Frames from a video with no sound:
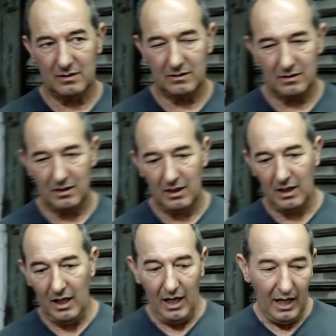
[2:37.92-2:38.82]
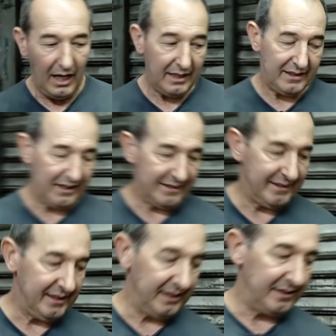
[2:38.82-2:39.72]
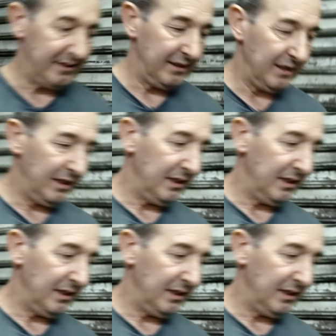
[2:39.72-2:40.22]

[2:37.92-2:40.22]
é a ideia? A ideia é a seguinte,